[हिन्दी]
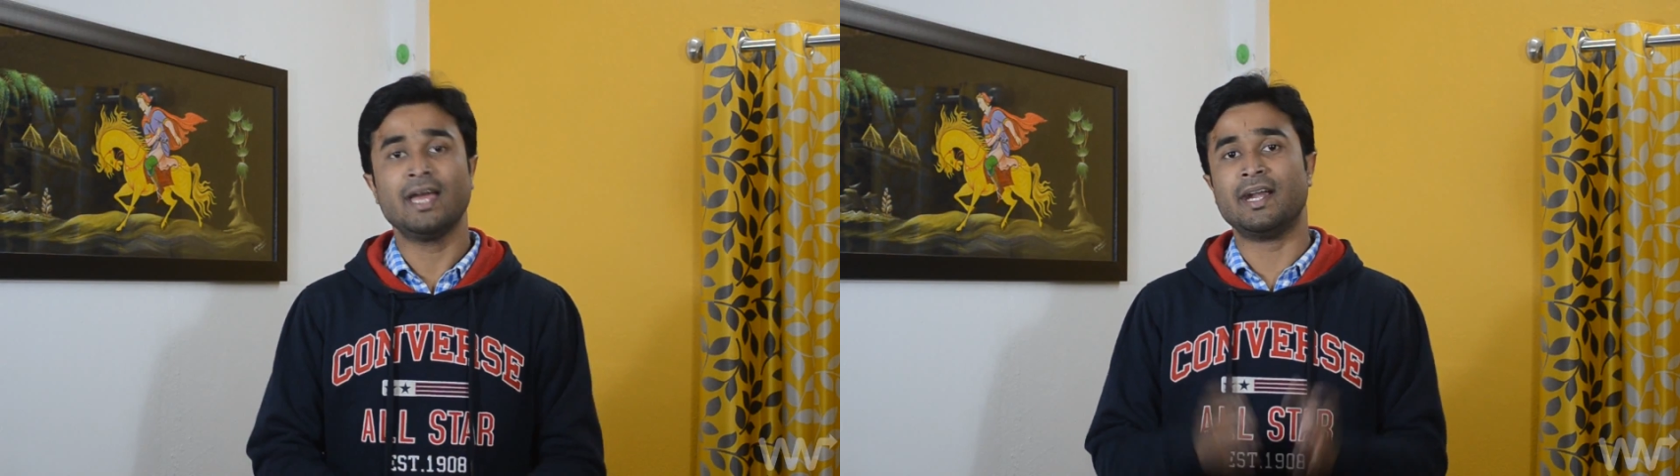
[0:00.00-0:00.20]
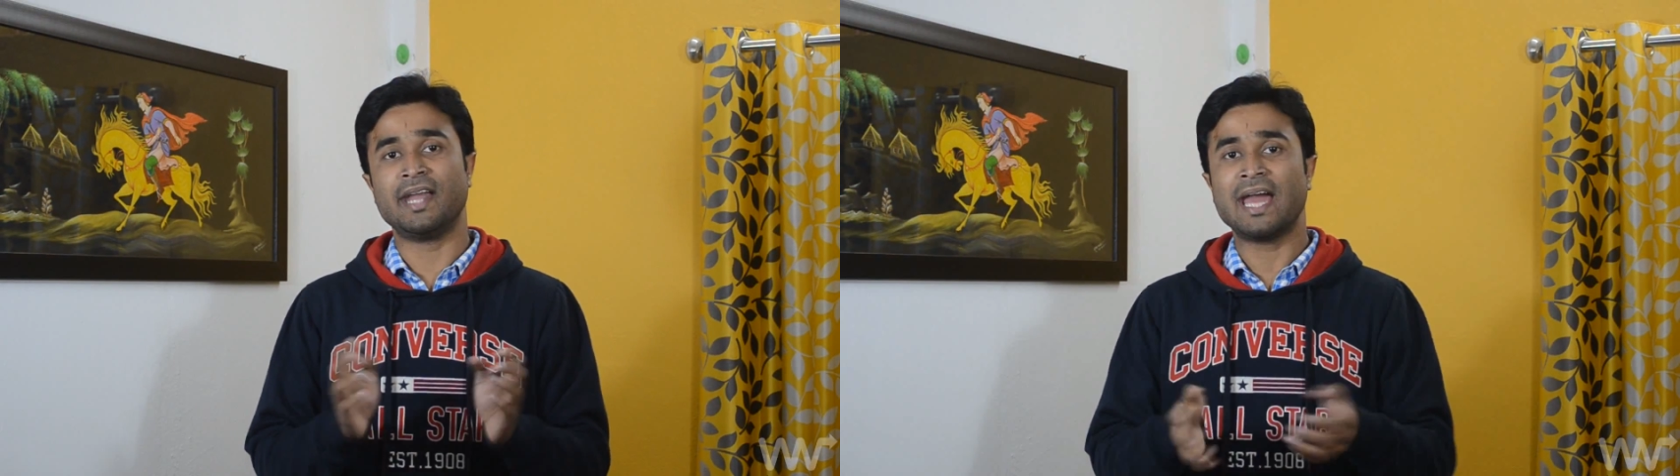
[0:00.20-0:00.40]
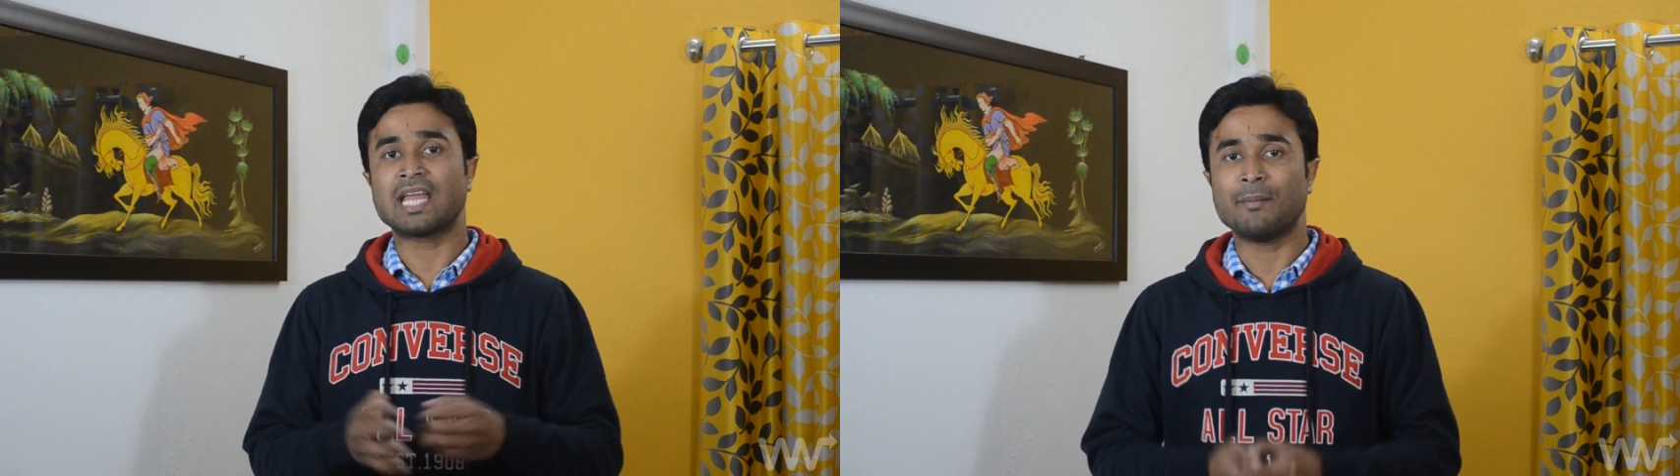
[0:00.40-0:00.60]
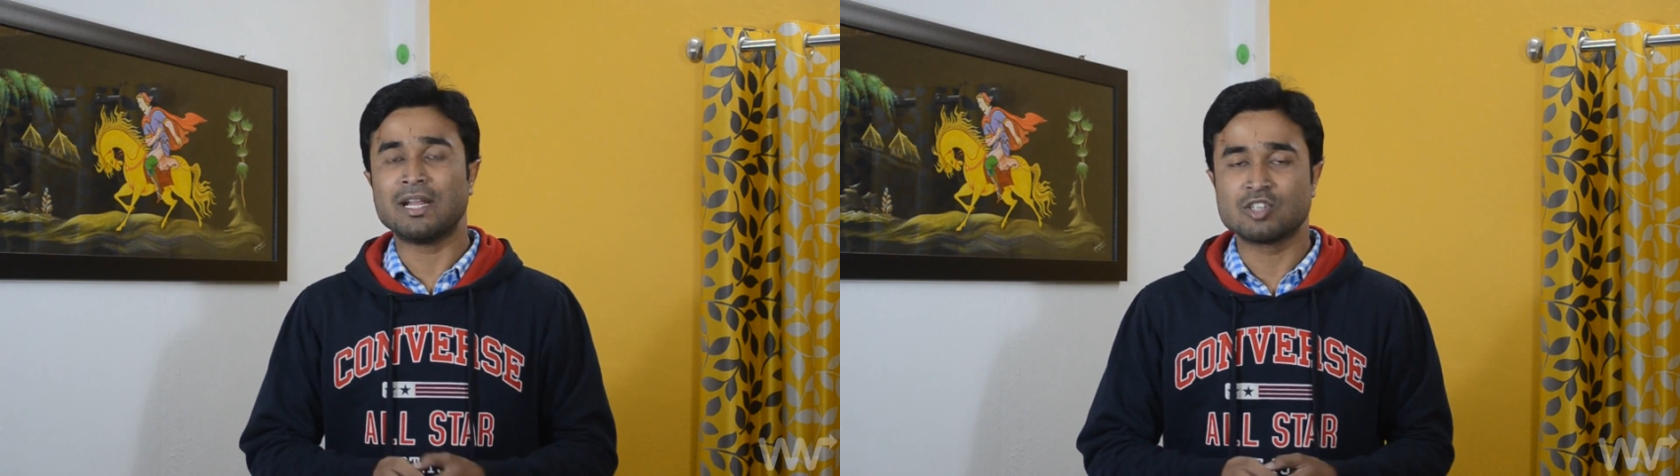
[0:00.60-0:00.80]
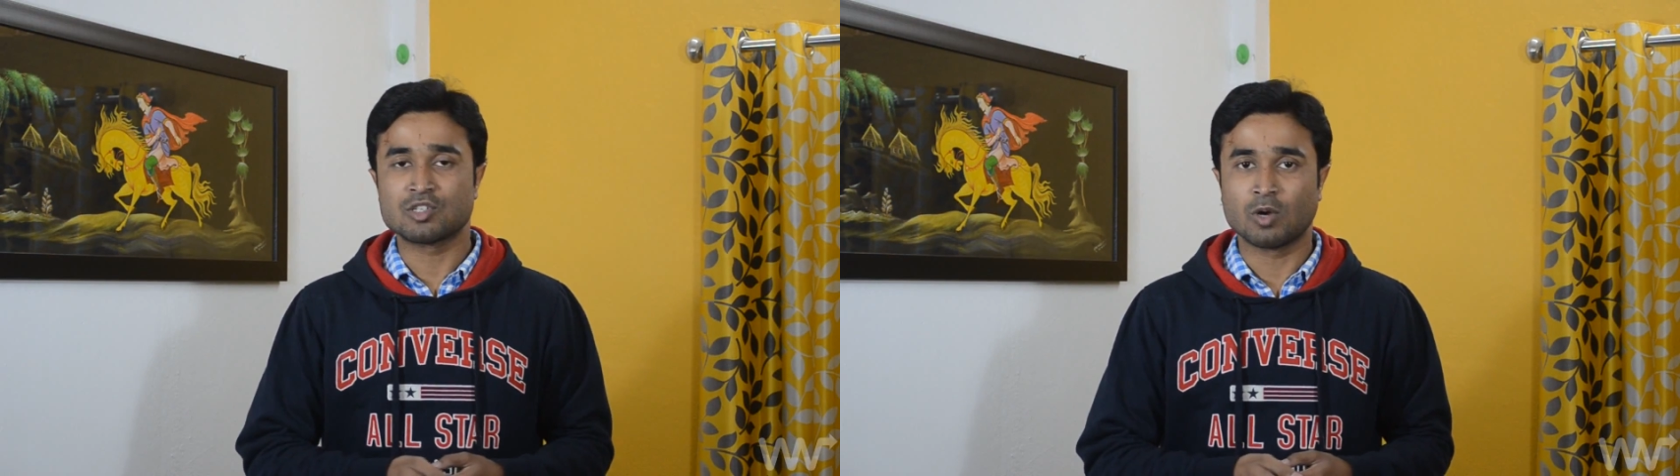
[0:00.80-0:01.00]
रेयर
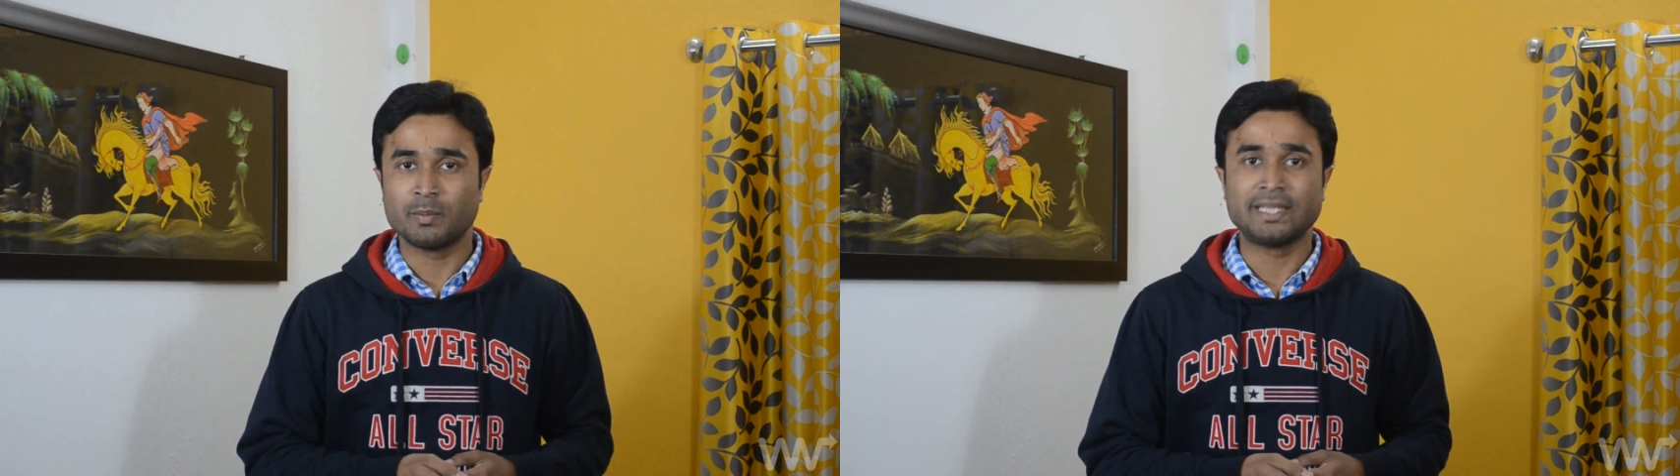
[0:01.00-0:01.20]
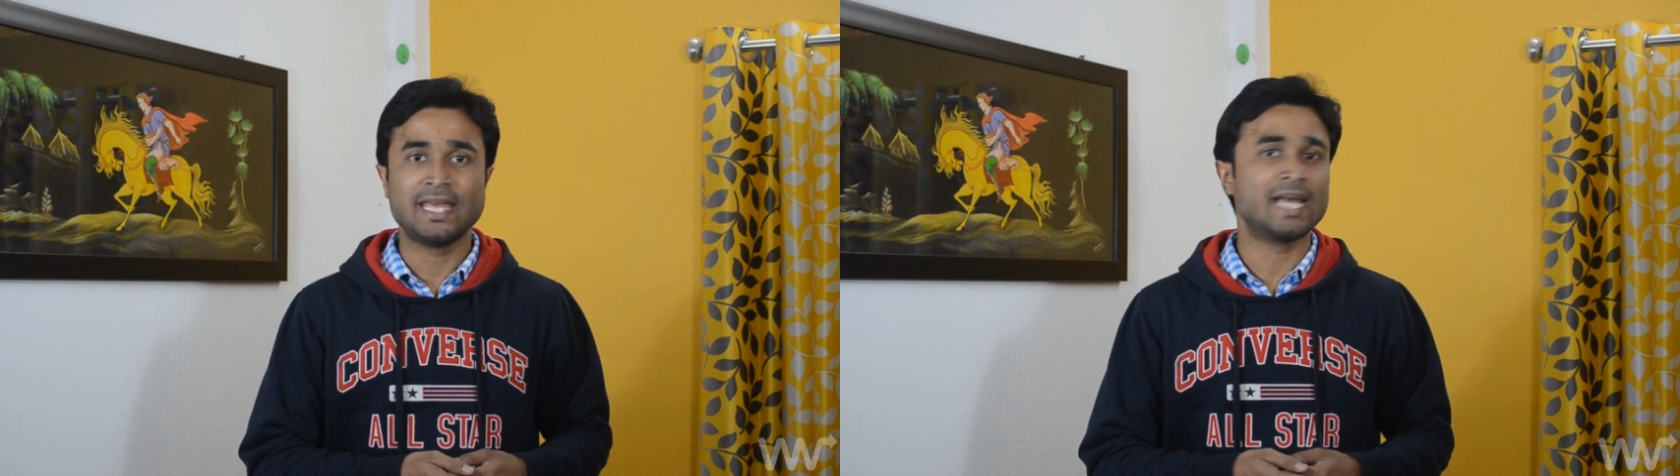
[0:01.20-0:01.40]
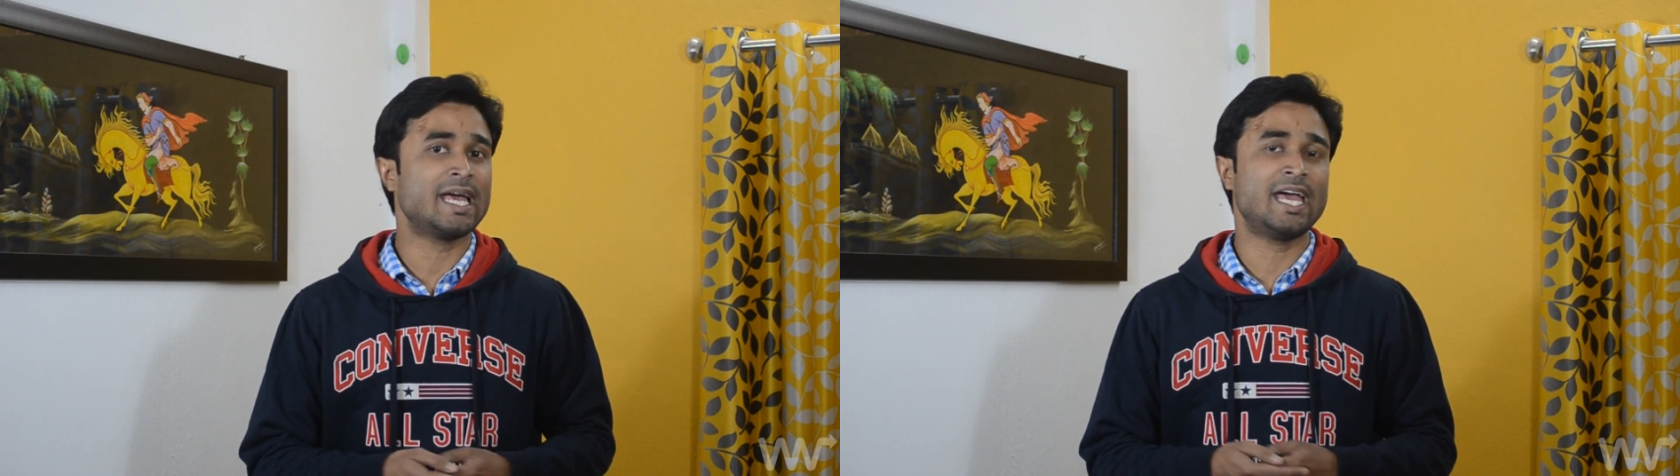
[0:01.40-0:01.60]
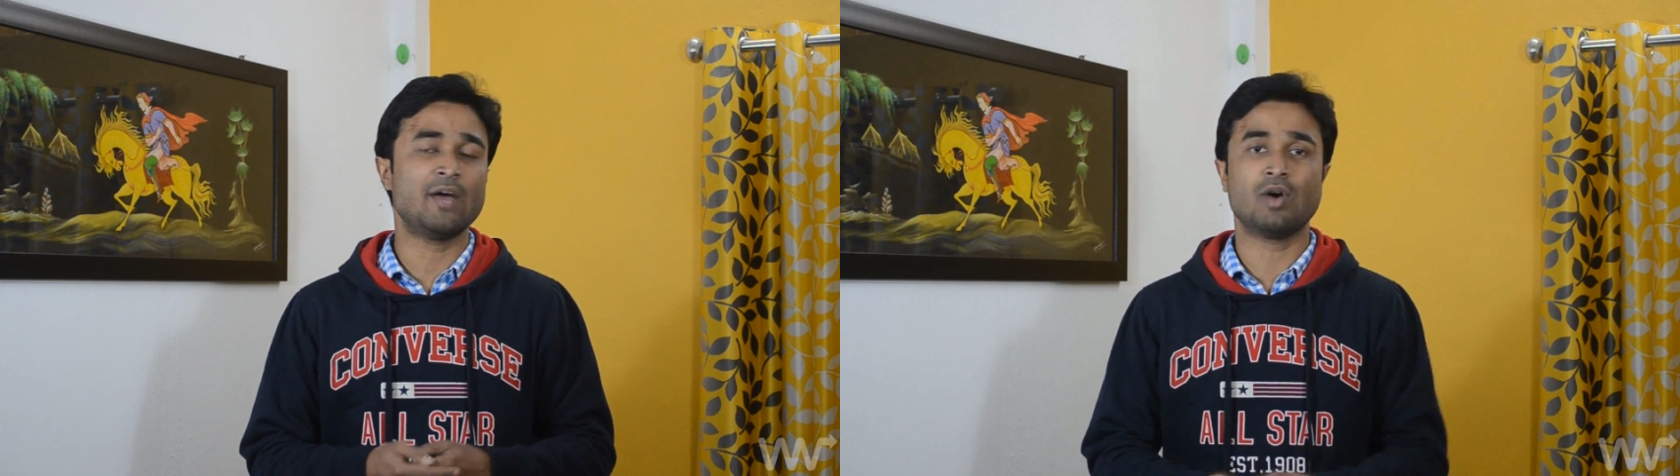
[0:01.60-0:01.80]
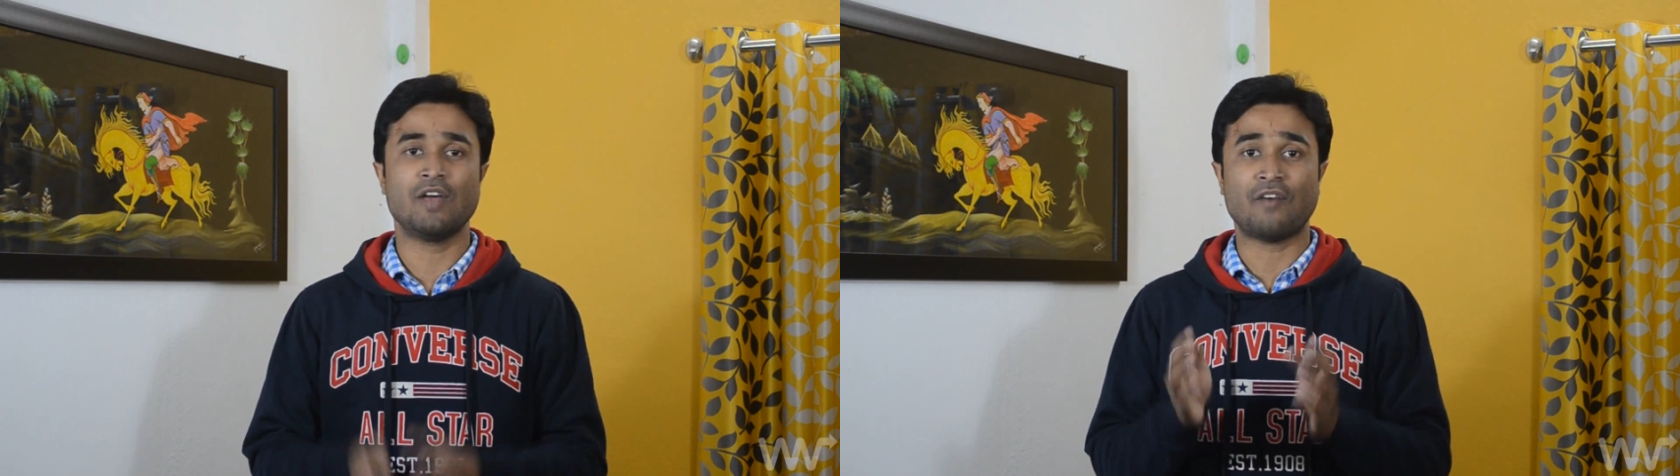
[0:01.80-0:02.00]
कैमरा जो इस फोन में दिया गया है
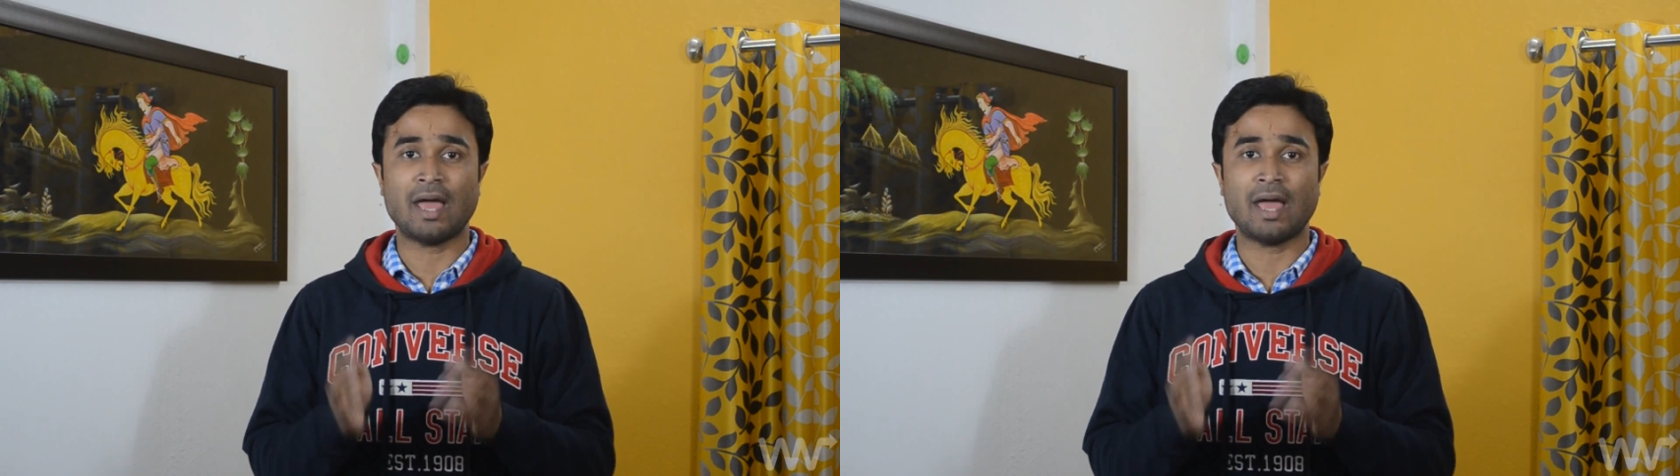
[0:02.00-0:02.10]
वो है